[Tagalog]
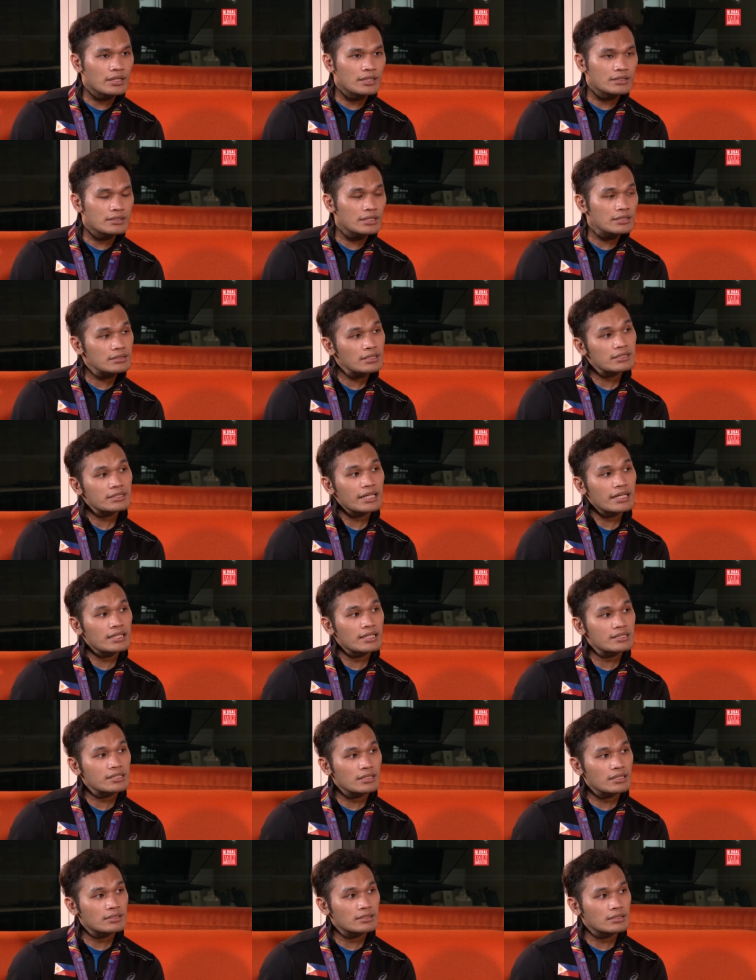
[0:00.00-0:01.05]
nagtatry na
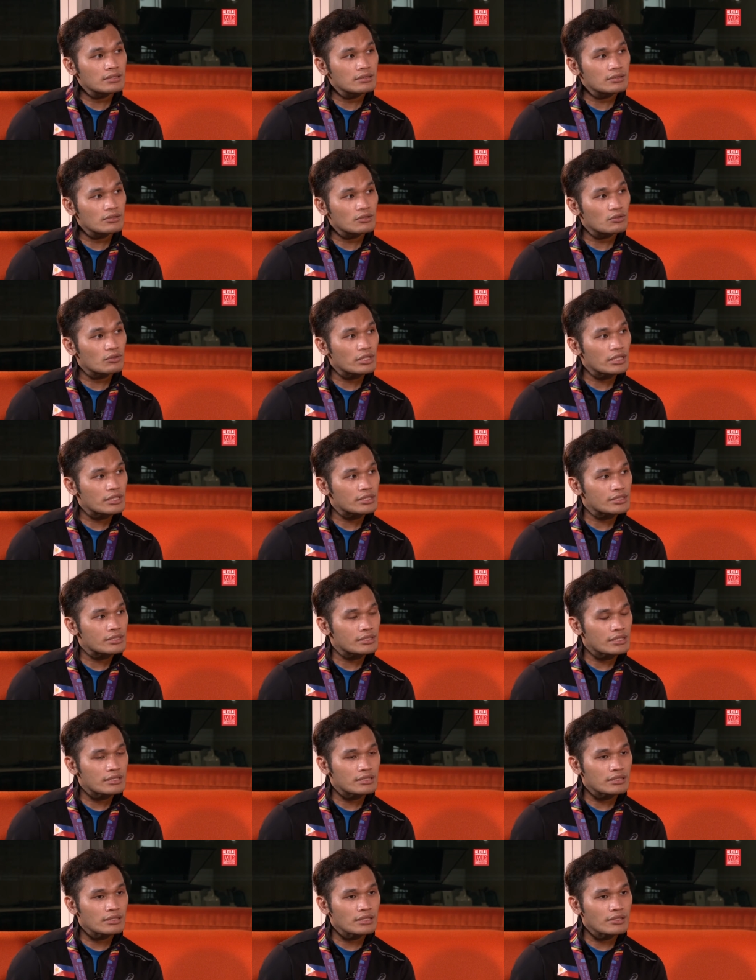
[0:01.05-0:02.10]
sila ng Courage
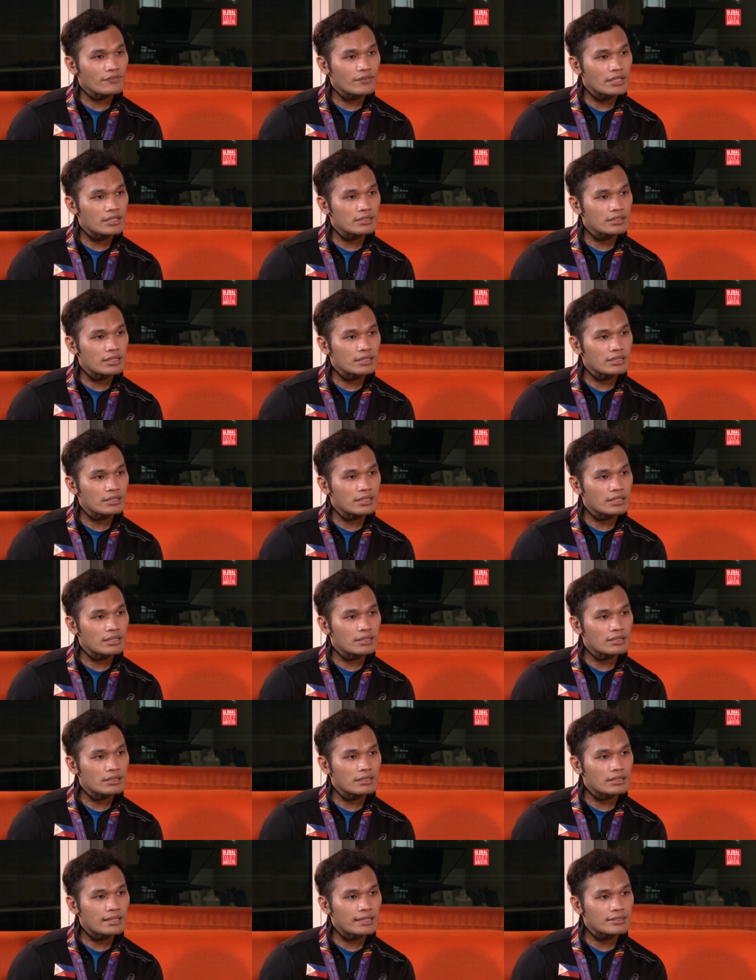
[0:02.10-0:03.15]
as an event and
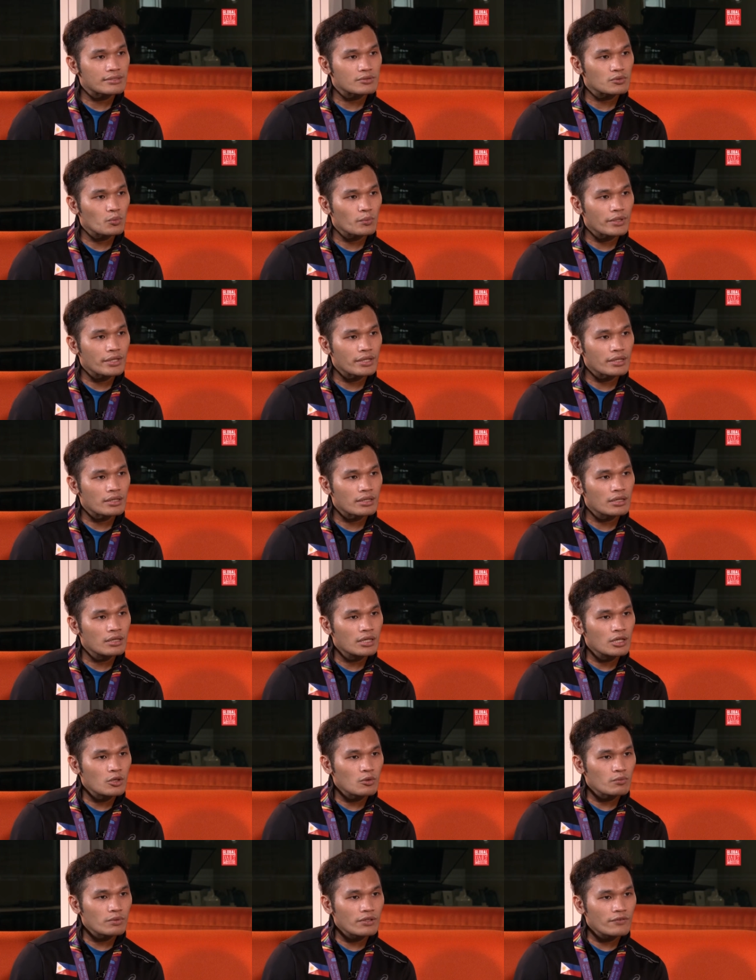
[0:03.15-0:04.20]
then that's where
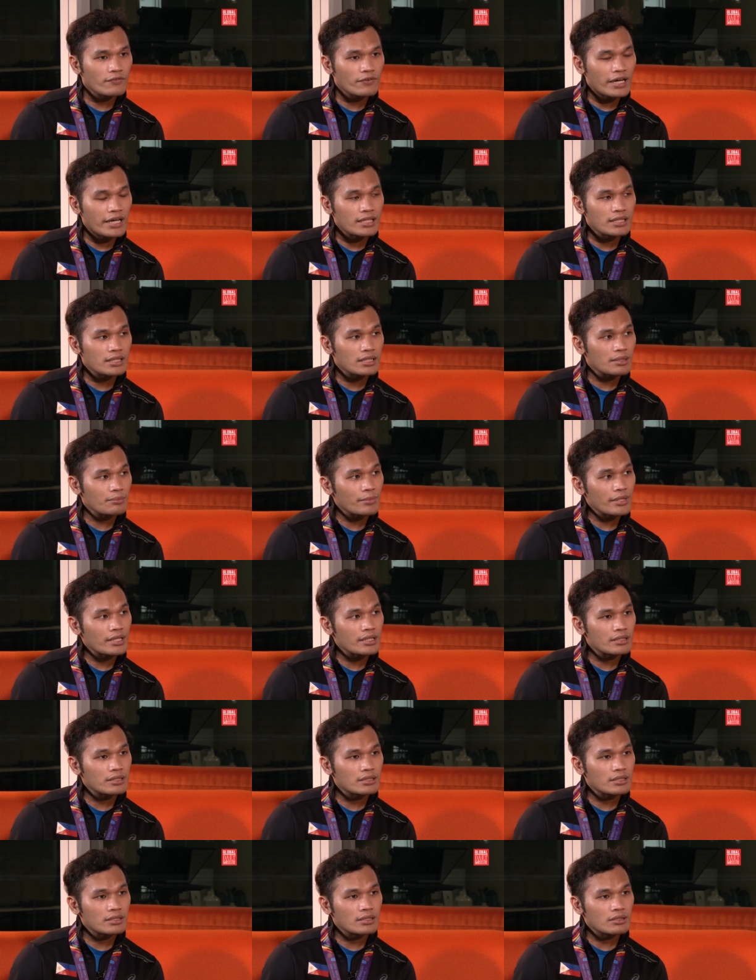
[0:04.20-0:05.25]
we finally made
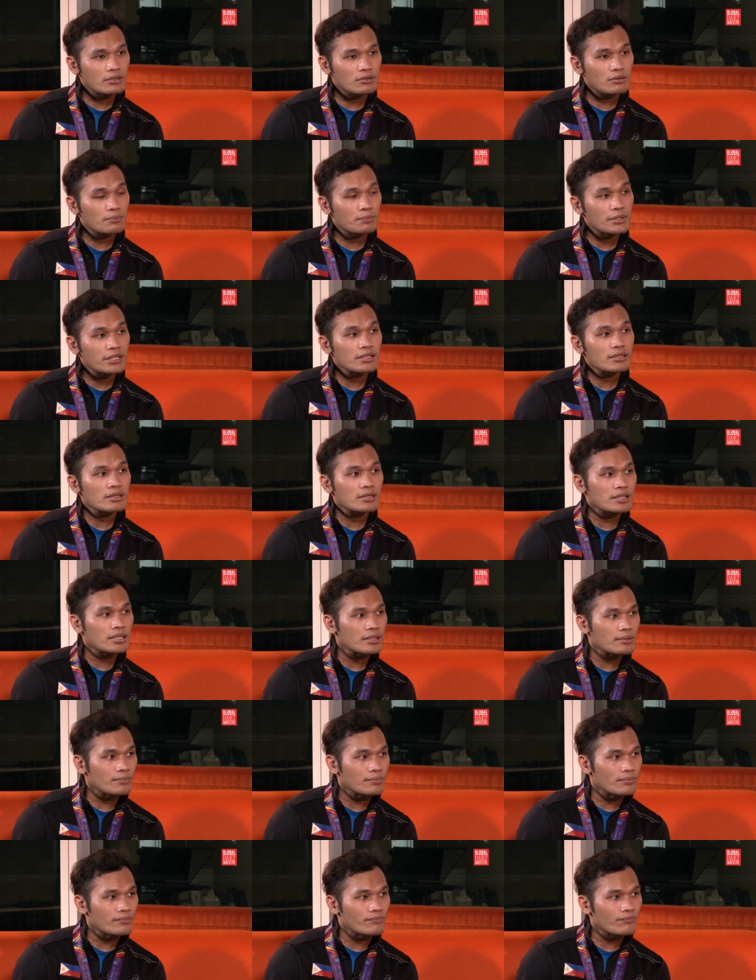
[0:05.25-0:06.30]
a complete
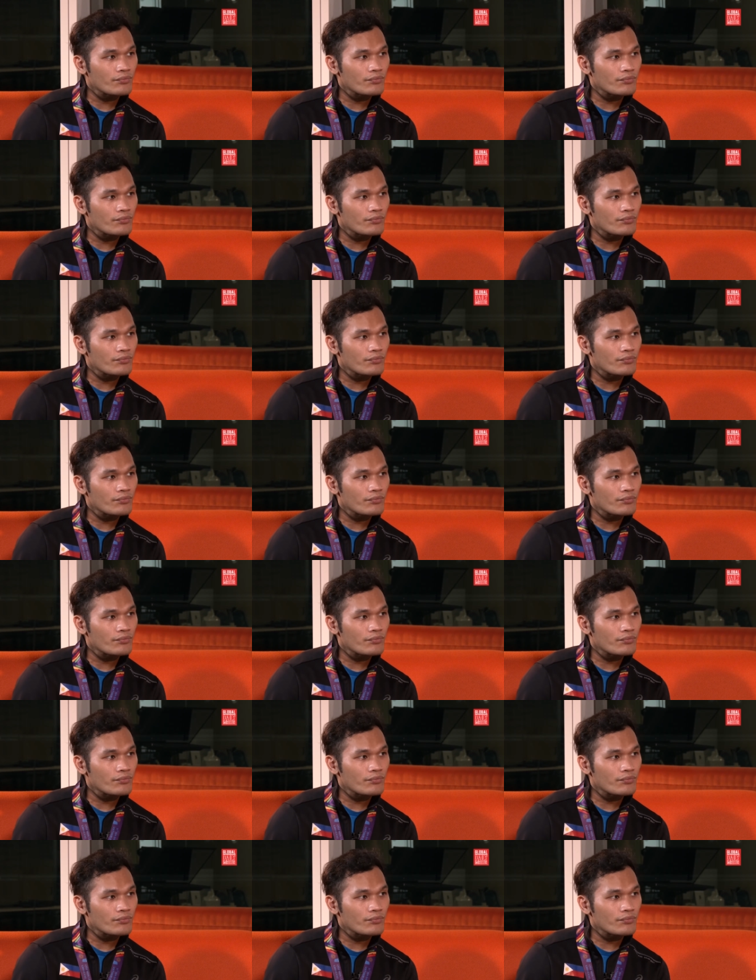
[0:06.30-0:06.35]
team.